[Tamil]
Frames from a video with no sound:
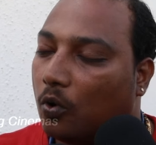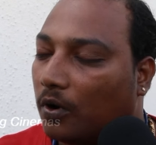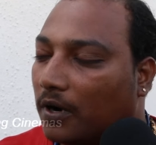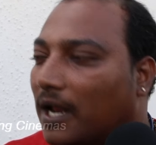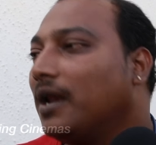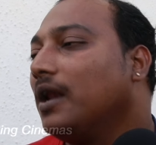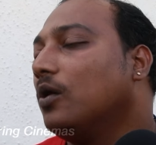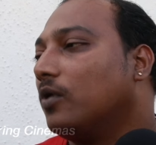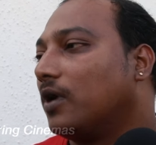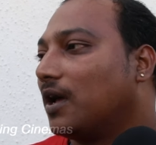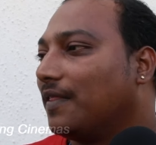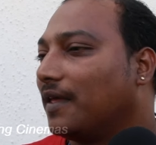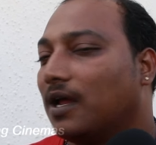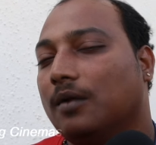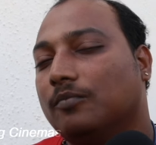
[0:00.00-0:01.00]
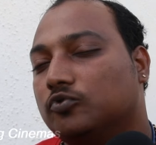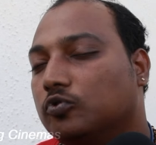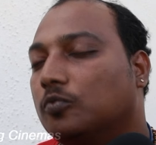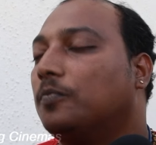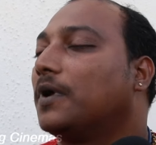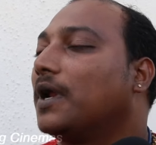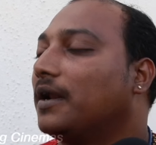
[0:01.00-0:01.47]
ஒரு நல்ல ஒரு கதைக்களம்
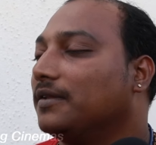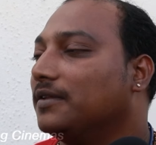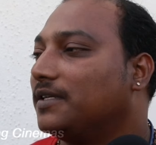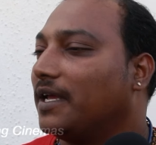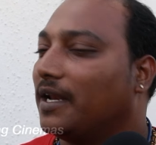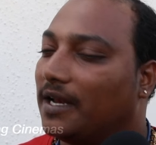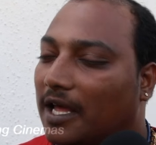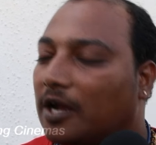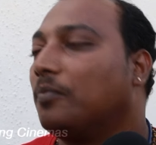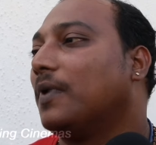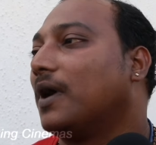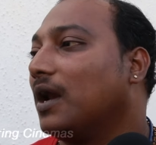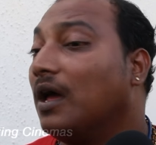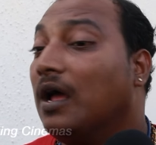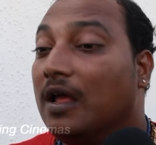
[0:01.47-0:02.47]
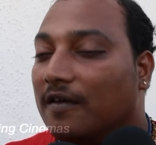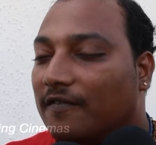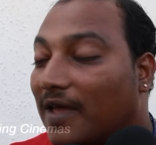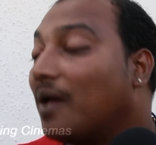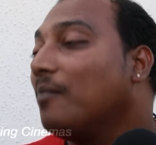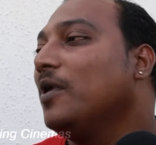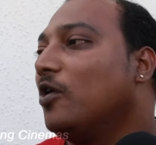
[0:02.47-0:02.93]
சூப்பராக இருந்துச்சு எல்லாரும் பார்க்கலாம்
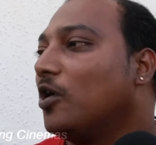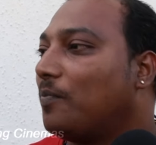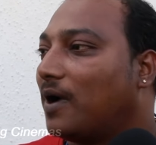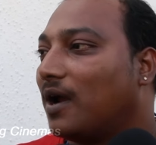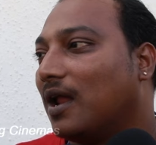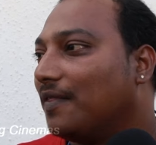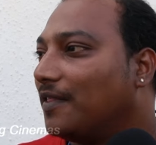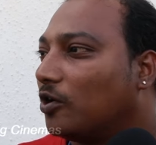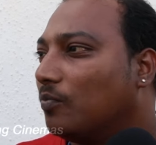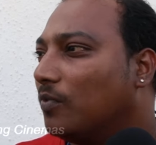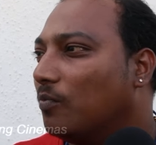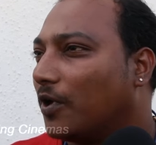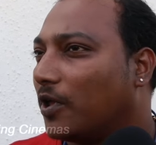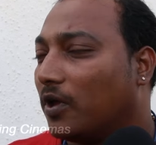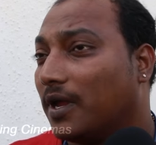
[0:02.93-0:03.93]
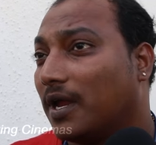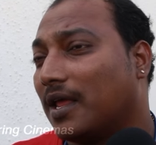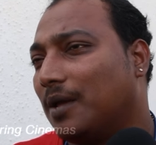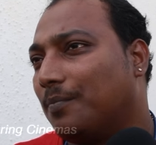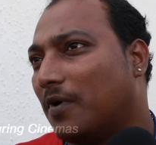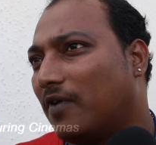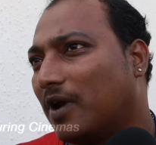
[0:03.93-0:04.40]
ஃபேமிலியோட பார்க்கலாம் அதான் ரொம்ப முக்கியம் ஏன்னா
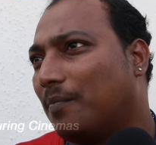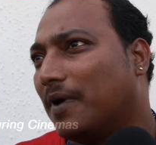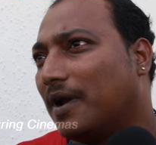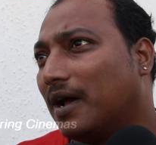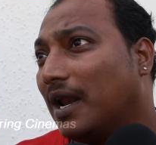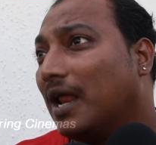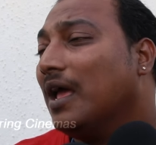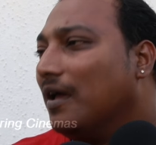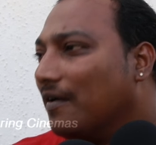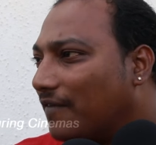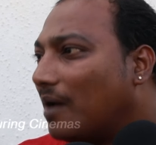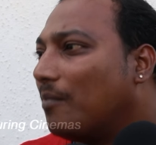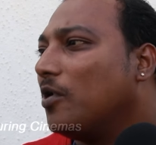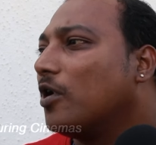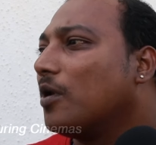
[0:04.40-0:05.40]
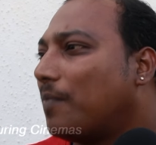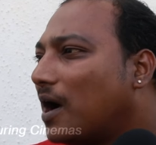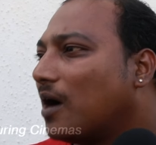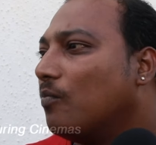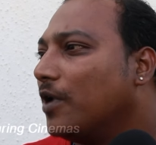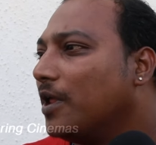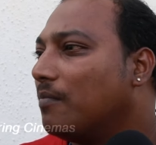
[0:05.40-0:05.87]
இப்போ வர படங்களில் ஃபேமிலியோட
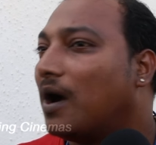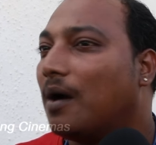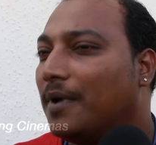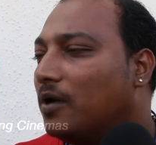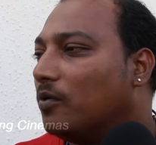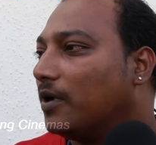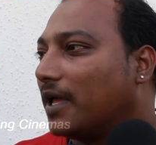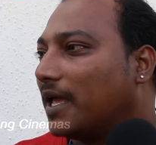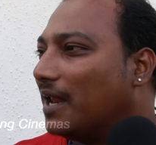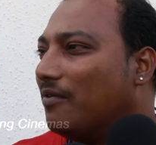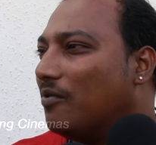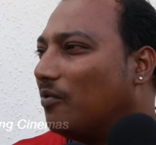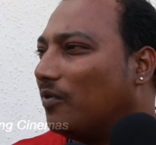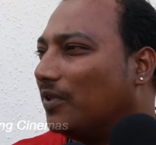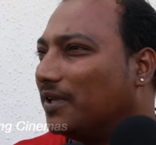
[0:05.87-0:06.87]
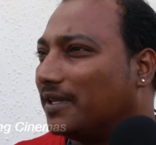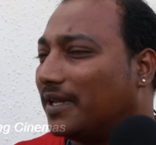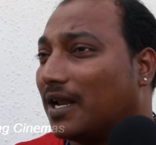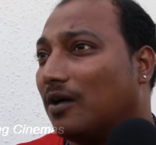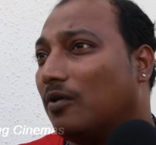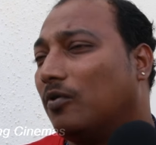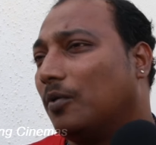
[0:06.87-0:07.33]
பார்க்க முடியுமா அப்படின்னு ஒரு கேள்வி ஒன்று வந்துருது
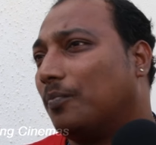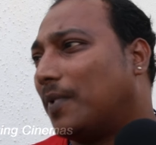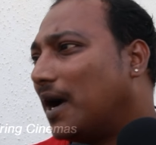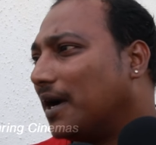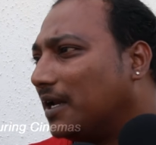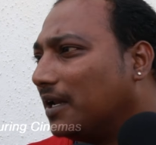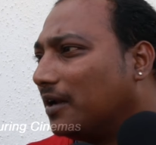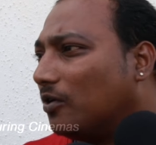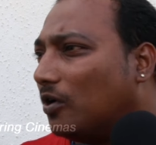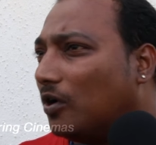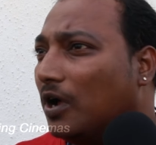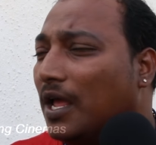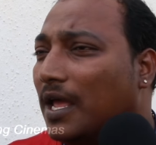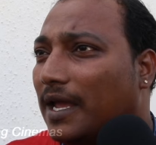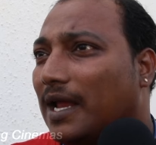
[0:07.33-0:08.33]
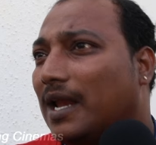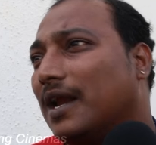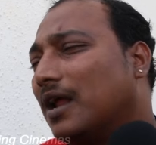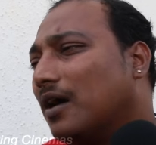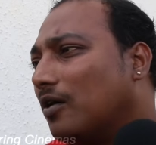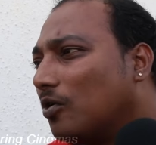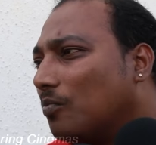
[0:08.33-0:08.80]
ஏன்னா ஒரு பாட்டு இருக்கும்
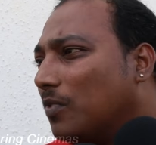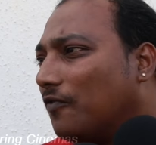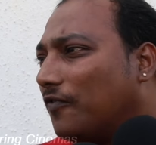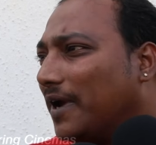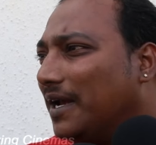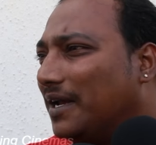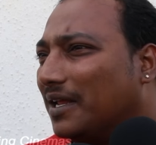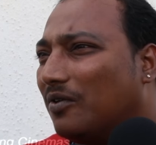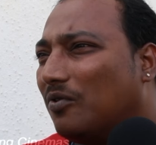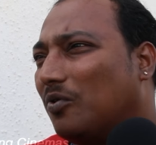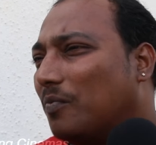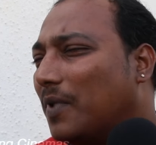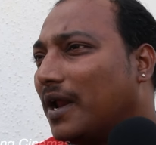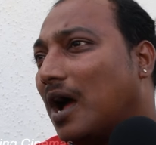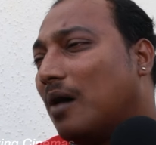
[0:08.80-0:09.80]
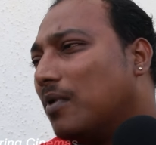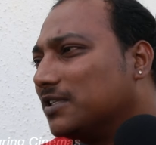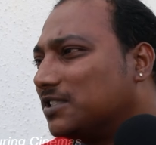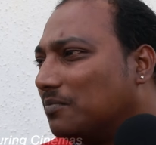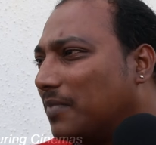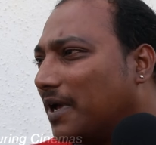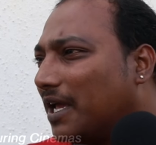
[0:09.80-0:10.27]
இல்லைனா ரொம்ப ஃபைட்டு ஒரு மாதிரி
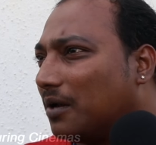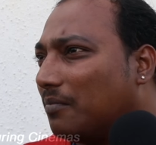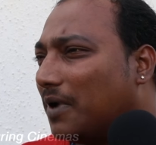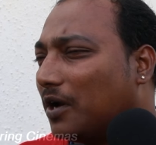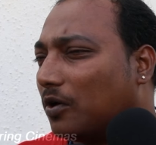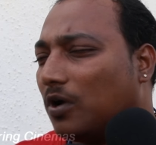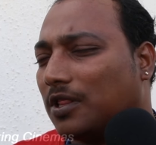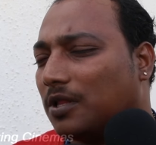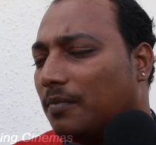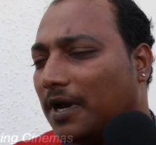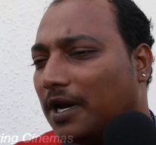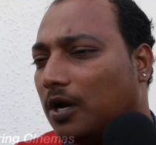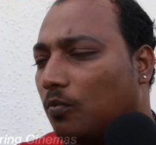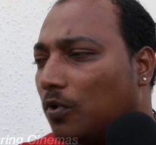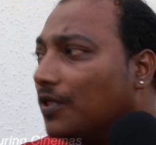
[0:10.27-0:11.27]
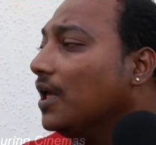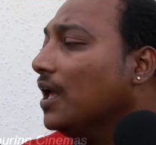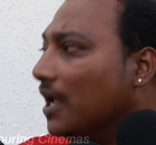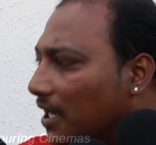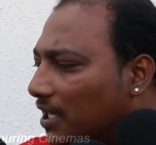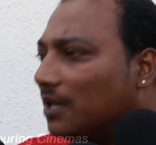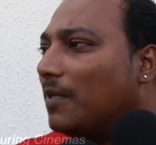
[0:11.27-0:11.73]
ஆபாசம் பயங்கரமாக இருக்கும் அந்த மாதிரி இருக்கும்போது
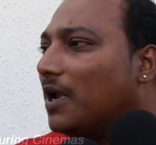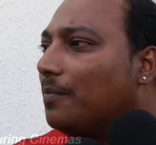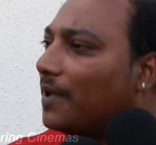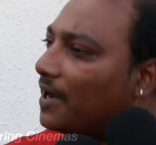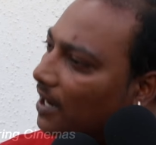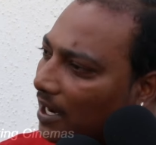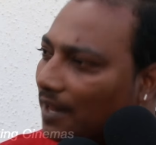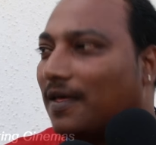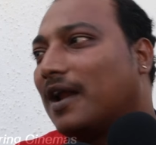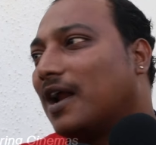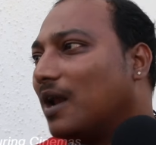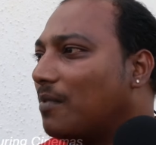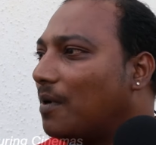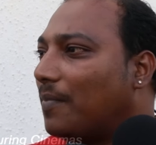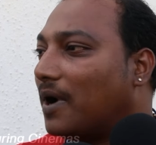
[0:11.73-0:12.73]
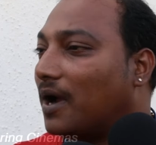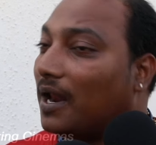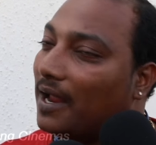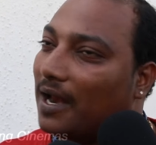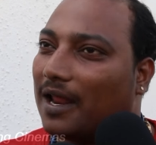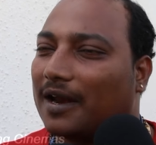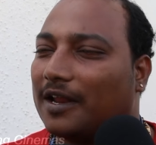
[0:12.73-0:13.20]
இந்த மாதிரி படங்களை தாராளமாக
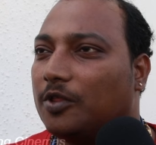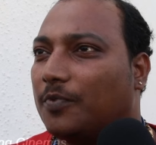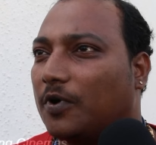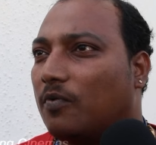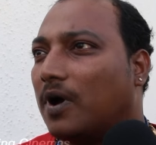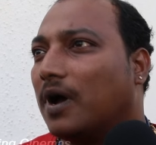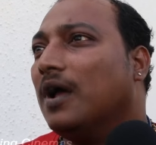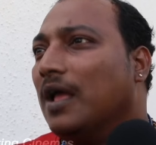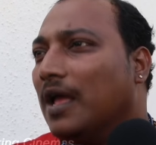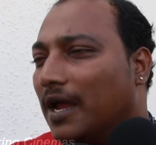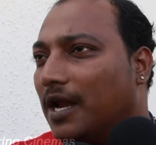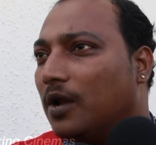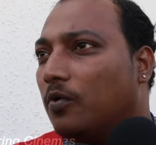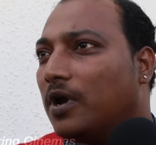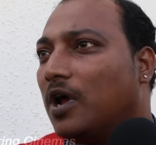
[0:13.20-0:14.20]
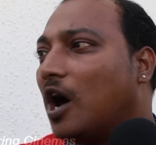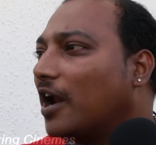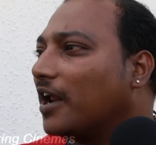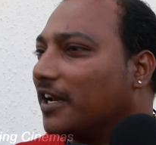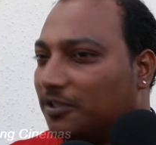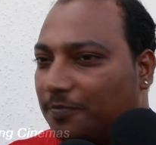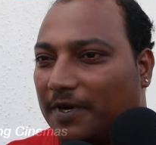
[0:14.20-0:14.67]
பார்க்கலாம் எல்லாரும் இது பண்ணுவாங்க ஏன்னா ஒன்று
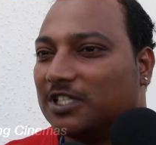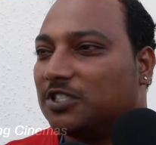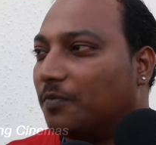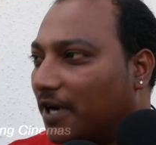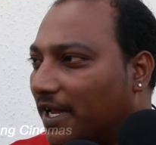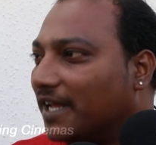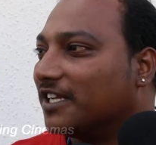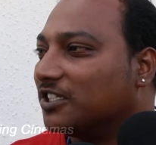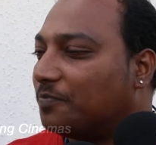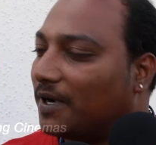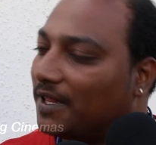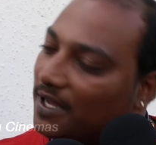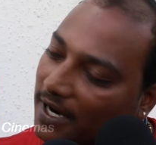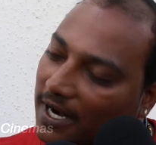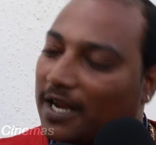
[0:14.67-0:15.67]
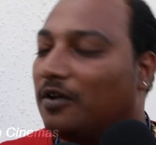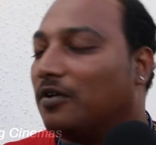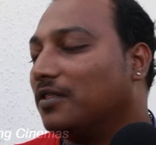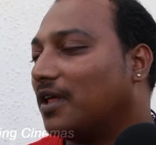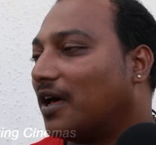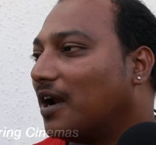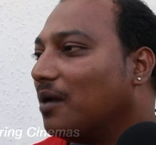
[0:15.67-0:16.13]
ஹாரர் எக்ஸ்பீரியன்ஸ் மட்டும் இன்க்ரீஸ் பண்ணியிருந்தாங்கன்னா
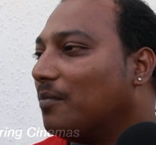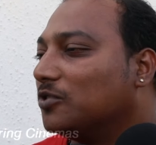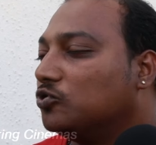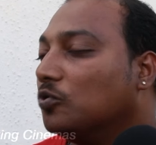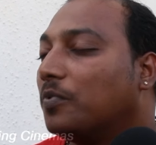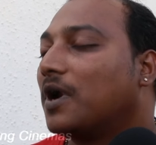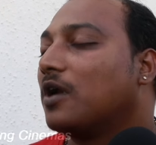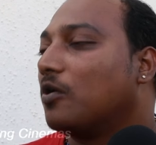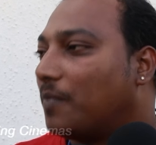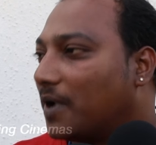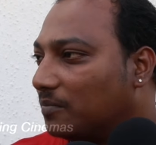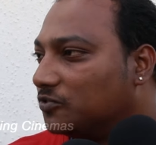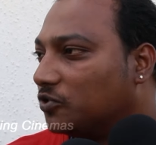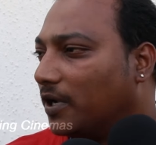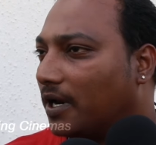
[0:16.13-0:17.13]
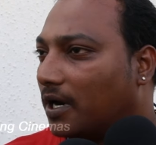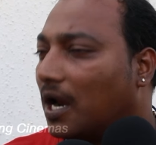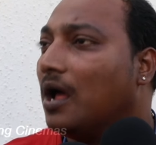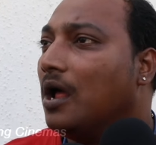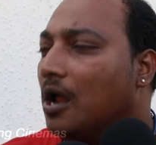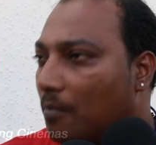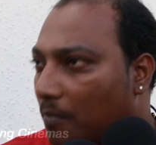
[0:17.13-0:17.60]
இன்னும் தாராளமாக சூப்பரான ஒரு படம்
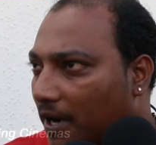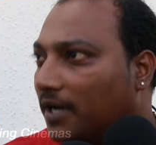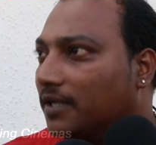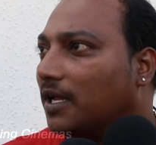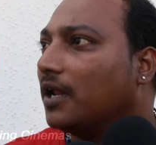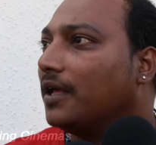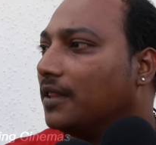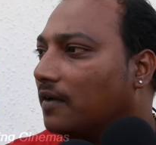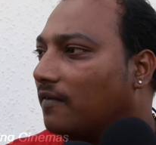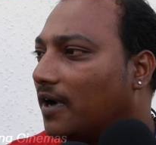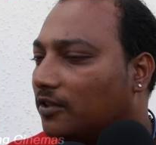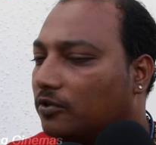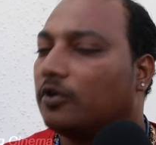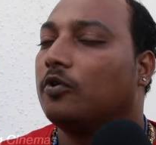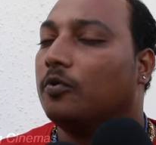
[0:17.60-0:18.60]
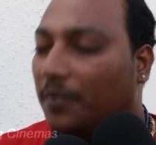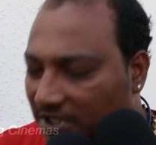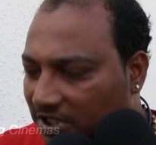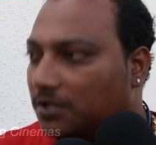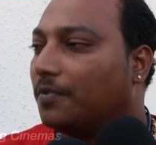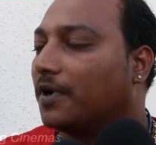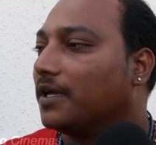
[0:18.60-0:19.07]
சொல்லியிருக்கலாம் பட் இருந்தாலும் இந்த வாரத்தோட ஒரு
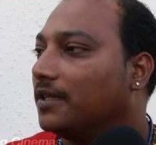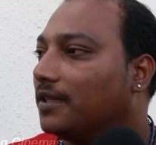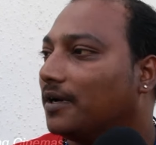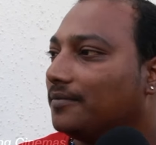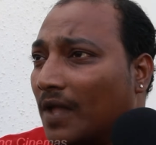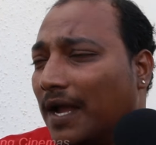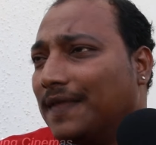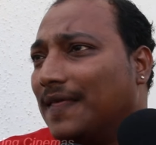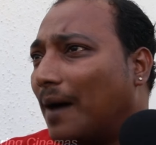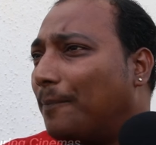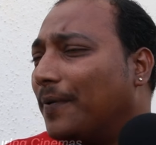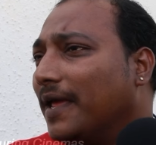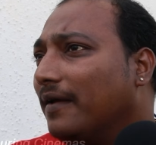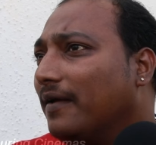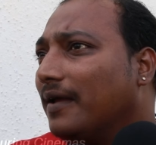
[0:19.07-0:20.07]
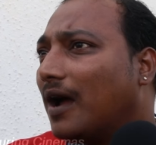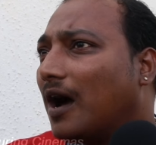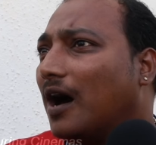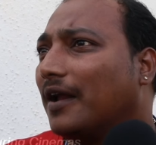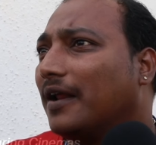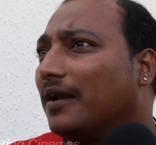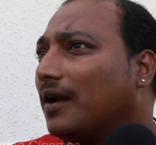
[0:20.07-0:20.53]
பெஸ்ட் படம் இதுதான் இது அப்படி
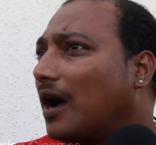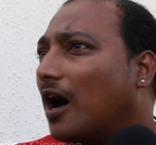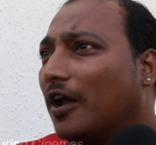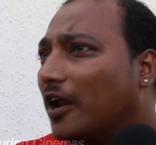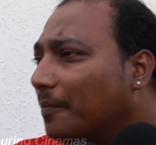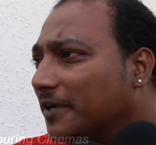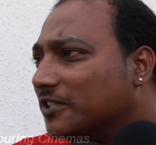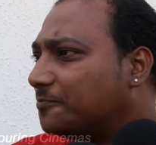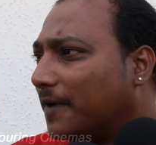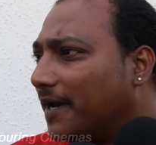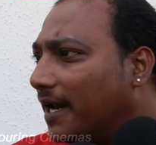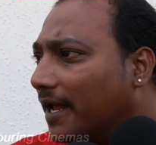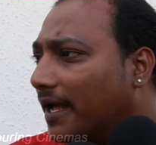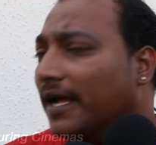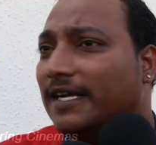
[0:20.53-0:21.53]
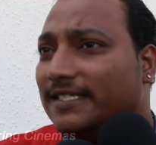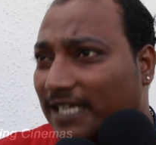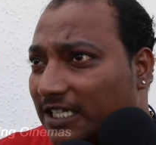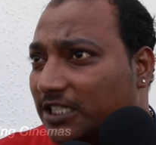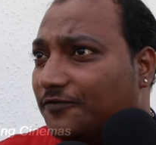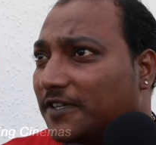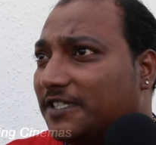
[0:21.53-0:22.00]
ஹாரர் ஹாரர் பேஸ் பண்ணி இல்லை
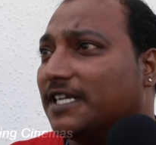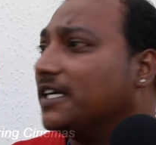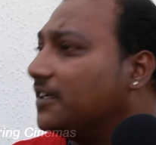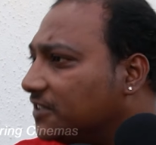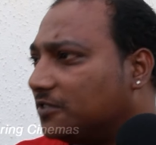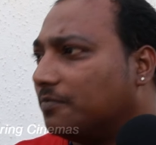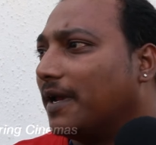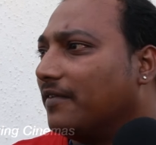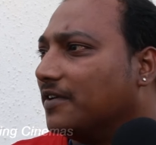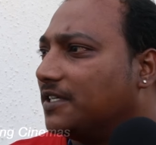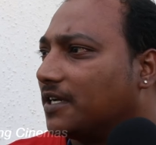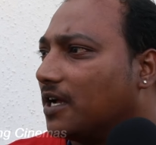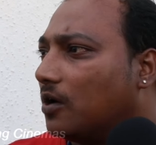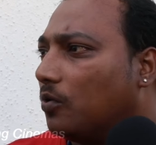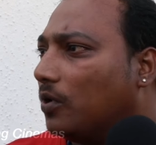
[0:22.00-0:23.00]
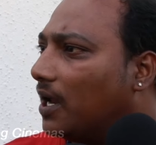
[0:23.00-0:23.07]
சயின்ஸ் ஃபிக்ஷன் ட்விஸ்ட் மாதிரி வச்சிருக்காங்க